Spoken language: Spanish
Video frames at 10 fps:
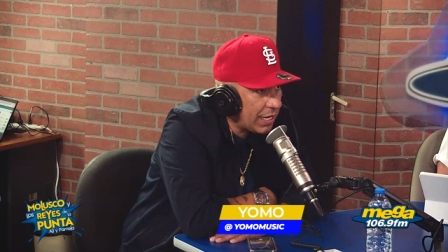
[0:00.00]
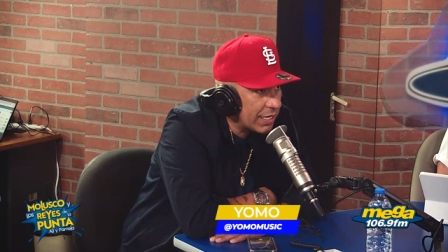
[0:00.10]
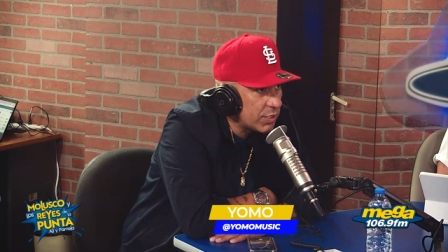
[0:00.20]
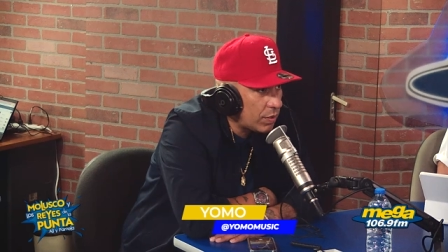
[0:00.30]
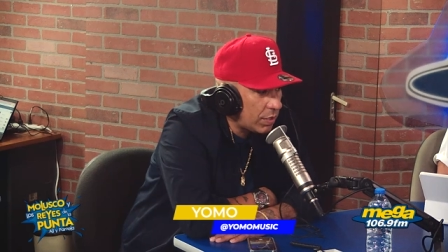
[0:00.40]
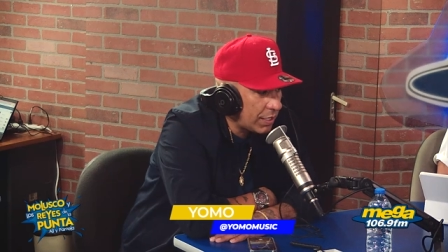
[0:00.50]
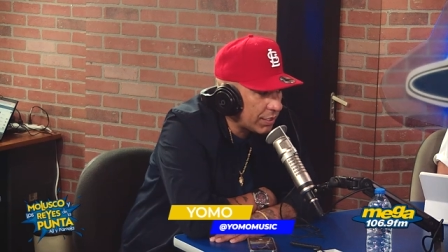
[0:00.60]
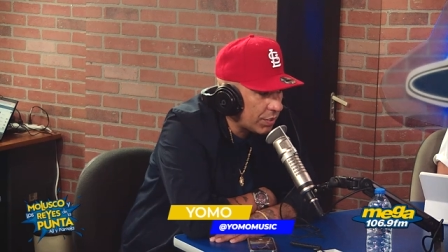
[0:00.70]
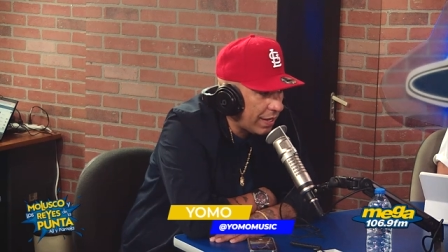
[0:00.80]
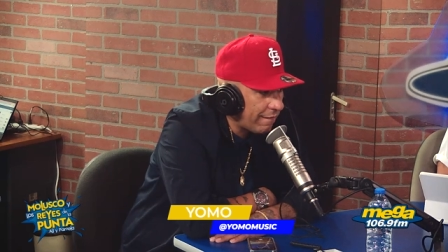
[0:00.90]
eso, y
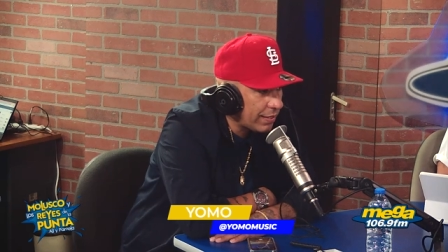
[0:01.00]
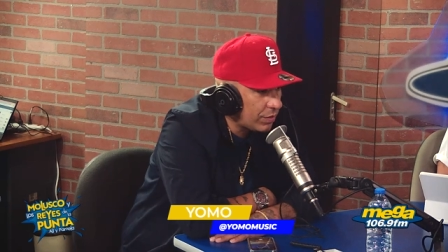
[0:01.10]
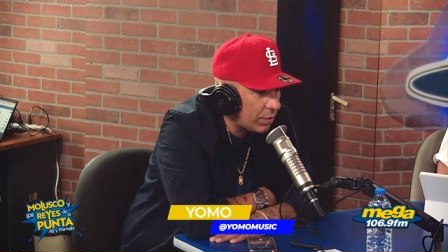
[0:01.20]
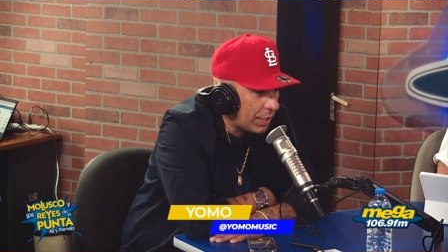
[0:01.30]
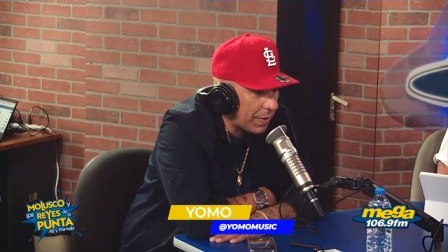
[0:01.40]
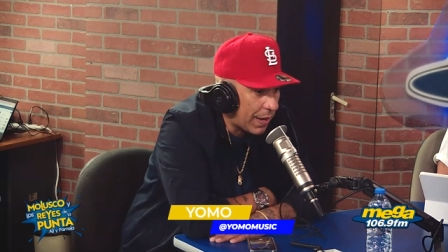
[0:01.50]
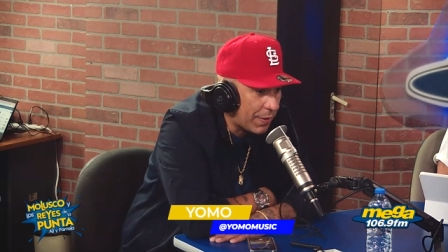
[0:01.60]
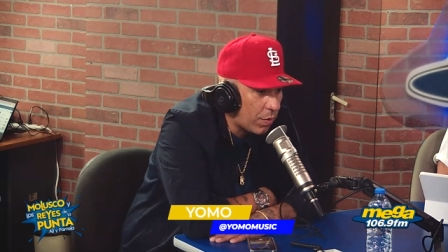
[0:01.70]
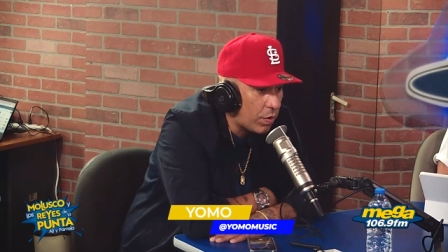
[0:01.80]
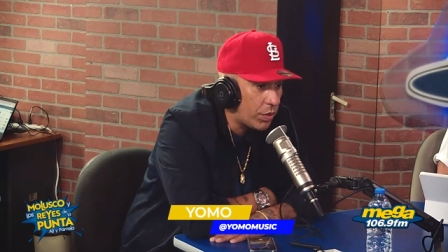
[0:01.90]
esos eventos, y para mí
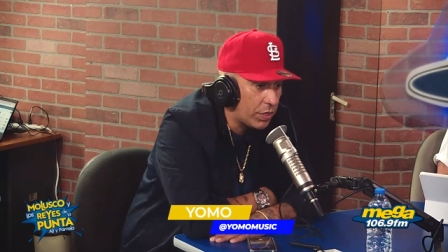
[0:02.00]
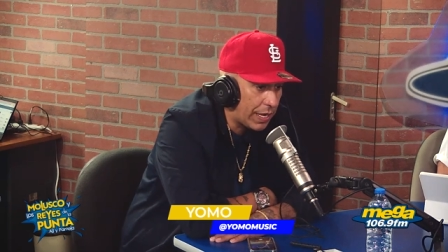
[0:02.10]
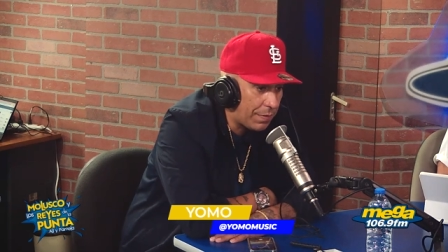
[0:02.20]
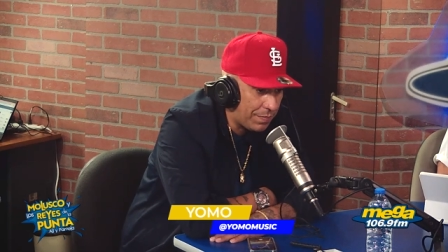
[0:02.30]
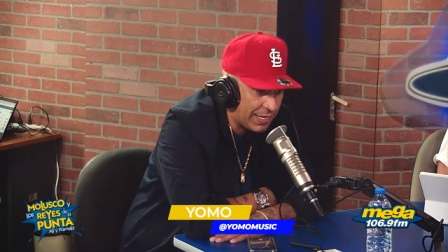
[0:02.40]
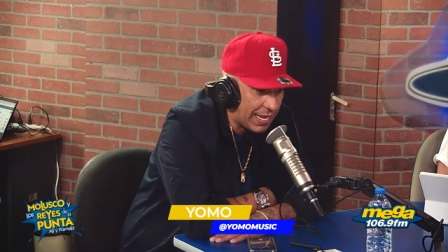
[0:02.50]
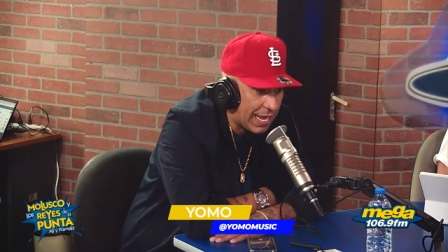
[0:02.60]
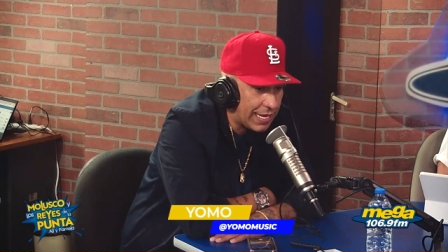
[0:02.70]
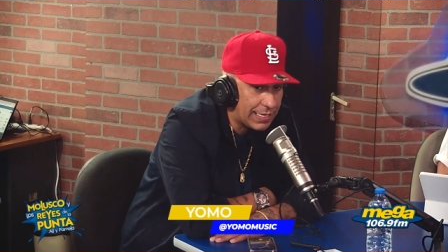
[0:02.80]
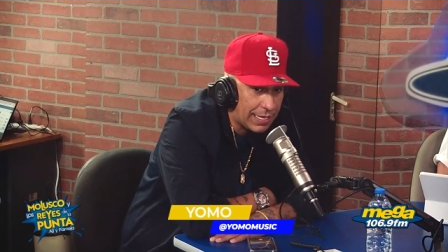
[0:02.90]
es un honor que me inviten
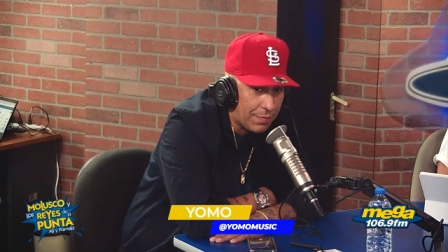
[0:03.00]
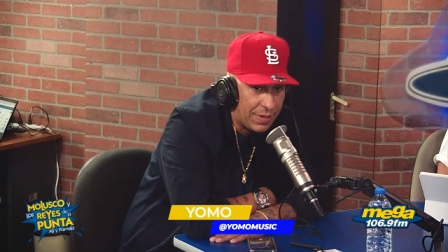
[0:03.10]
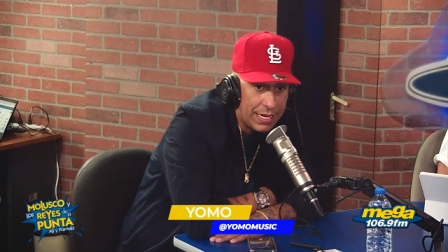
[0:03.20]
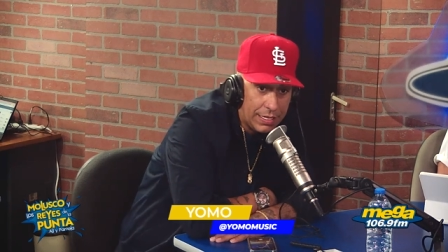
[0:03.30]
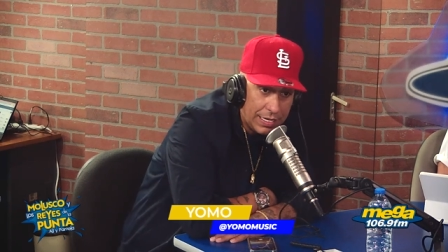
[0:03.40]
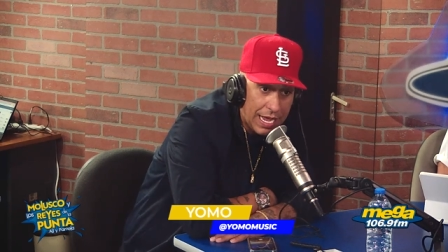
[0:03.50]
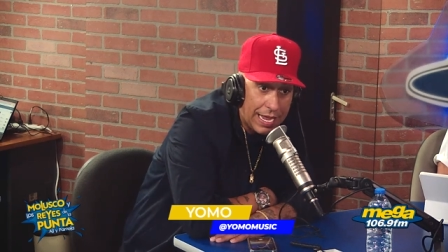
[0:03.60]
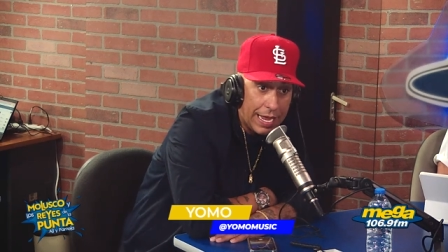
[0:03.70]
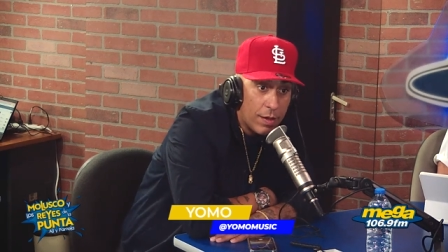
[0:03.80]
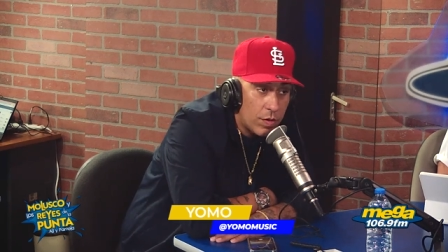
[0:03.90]
a este también, ya que
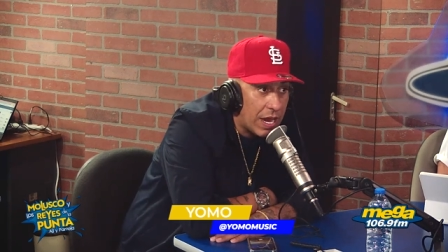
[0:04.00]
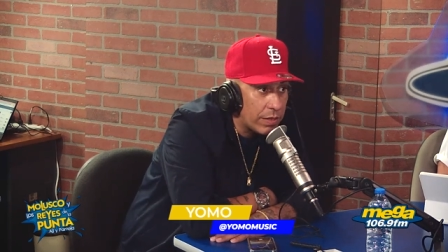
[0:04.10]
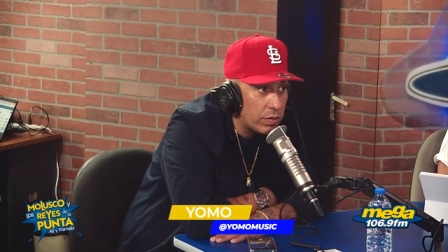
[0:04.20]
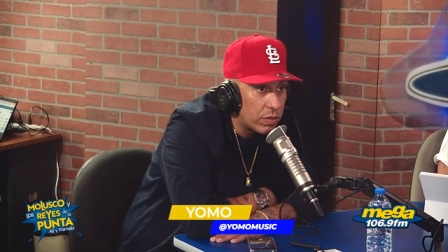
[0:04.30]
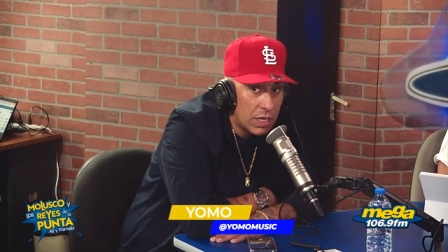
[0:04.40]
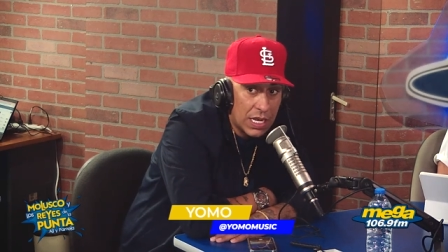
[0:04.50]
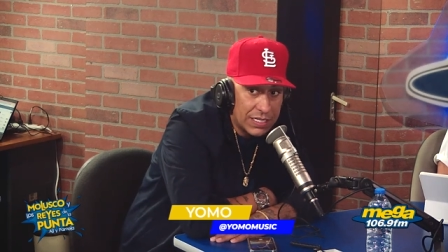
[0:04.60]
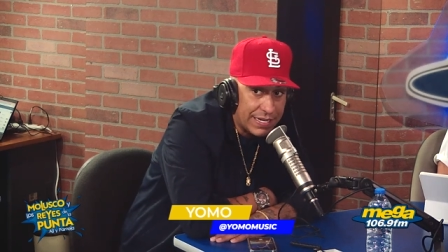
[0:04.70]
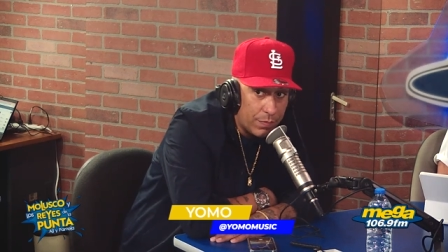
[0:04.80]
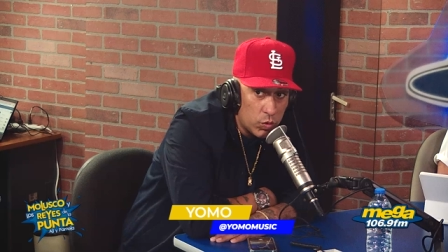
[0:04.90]
es en Orlando.
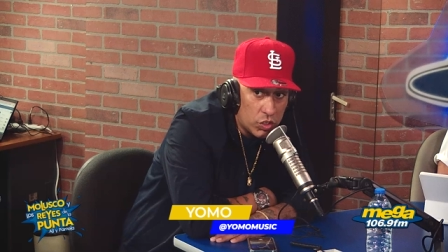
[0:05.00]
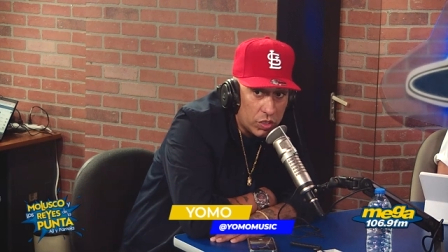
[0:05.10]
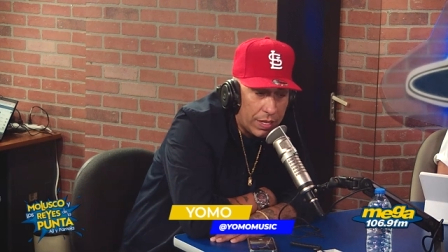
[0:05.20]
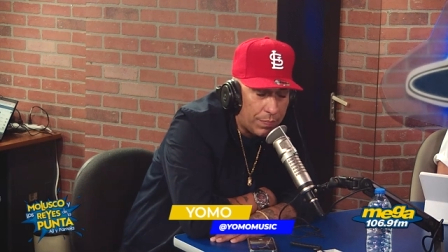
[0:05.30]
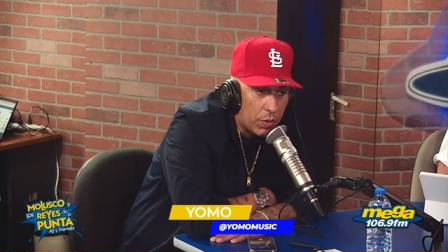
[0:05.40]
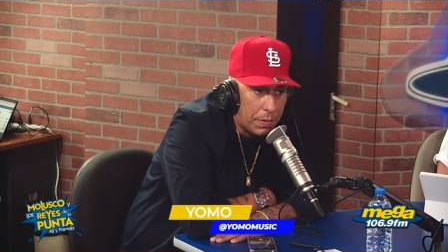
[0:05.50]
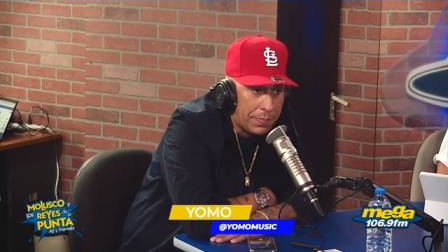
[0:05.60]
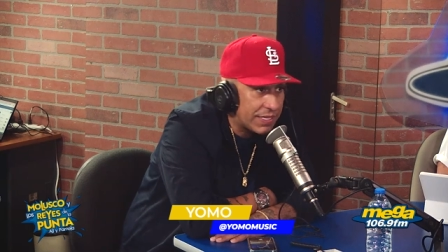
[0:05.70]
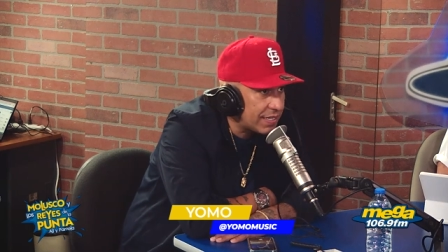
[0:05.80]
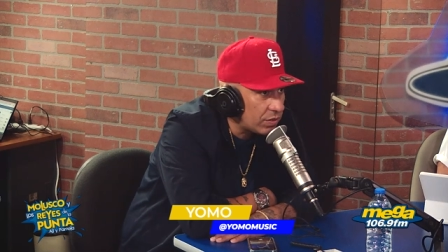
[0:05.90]
Hace mucho tiempo no me
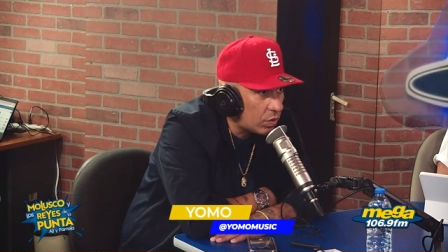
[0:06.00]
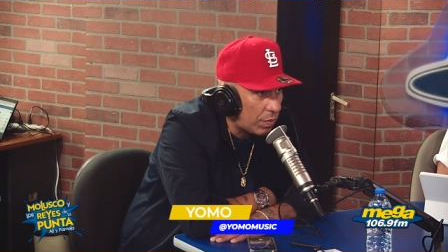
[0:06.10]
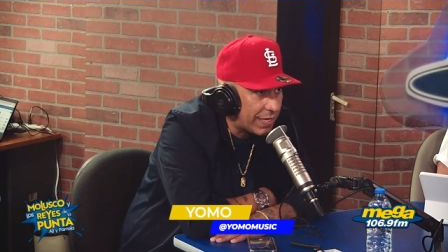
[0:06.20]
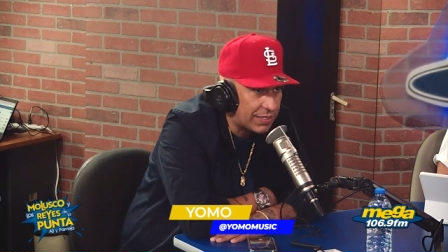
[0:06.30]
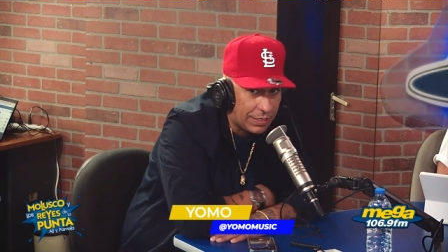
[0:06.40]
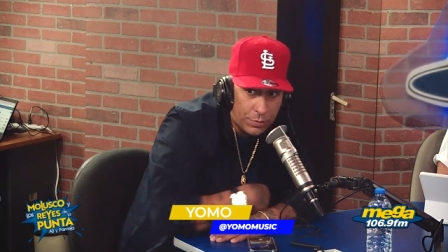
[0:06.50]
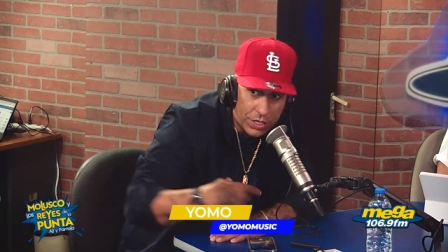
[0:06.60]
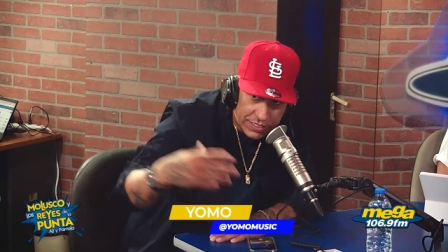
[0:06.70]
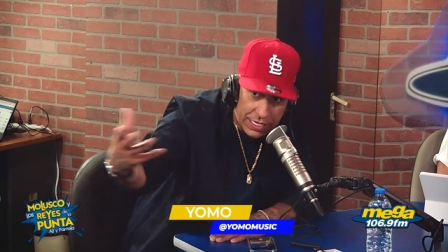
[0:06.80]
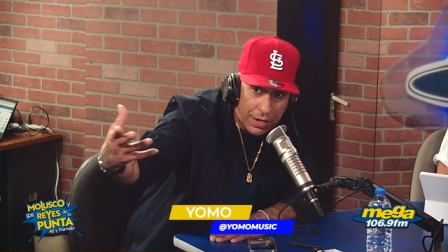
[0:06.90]
presento masivo
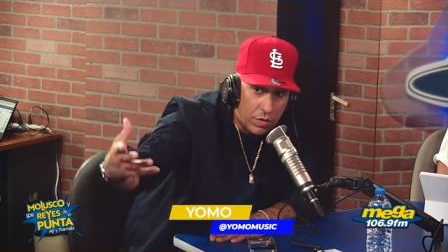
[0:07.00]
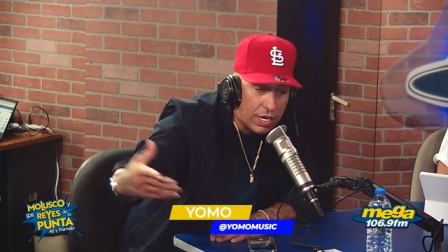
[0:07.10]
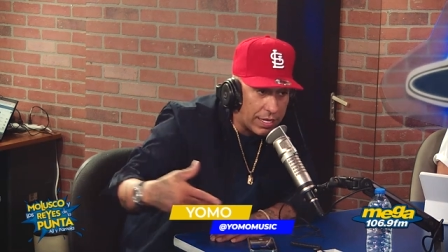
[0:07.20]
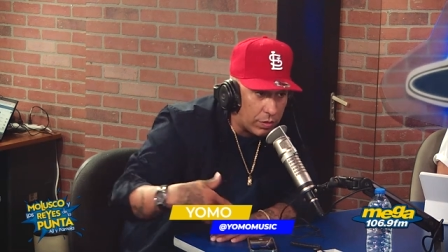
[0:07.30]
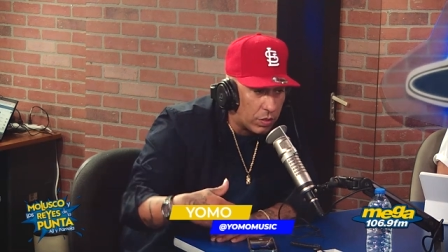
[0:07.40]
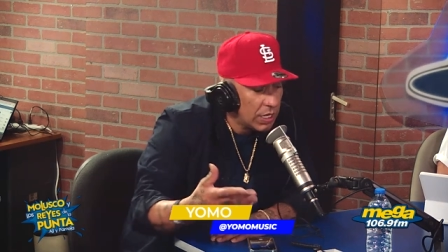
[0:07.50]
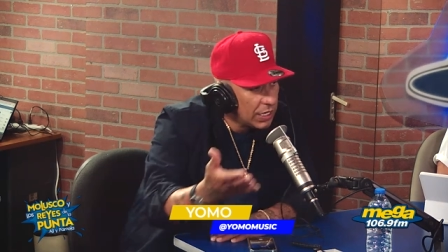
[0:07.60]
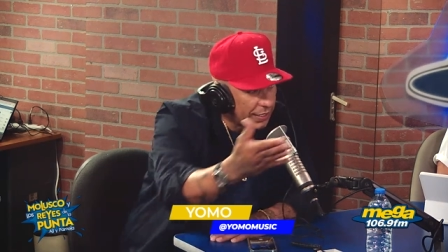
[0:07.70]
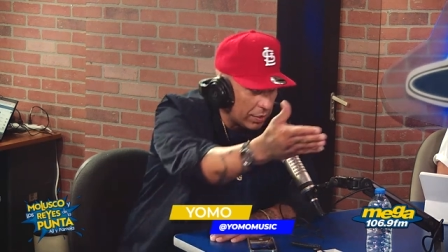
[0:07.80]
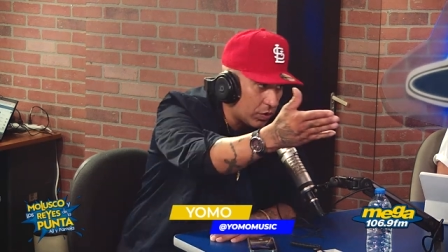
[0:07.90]
así en Orlando.
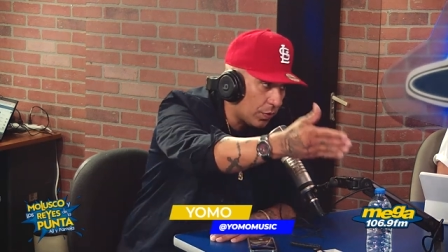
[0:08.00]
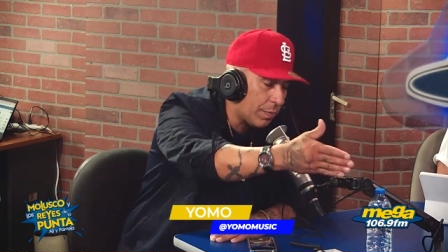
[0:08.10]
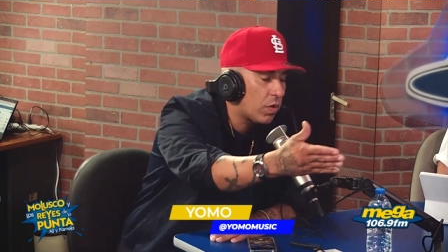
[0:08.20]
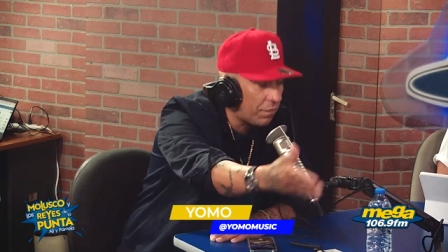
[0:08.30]
Digo, estuvimos con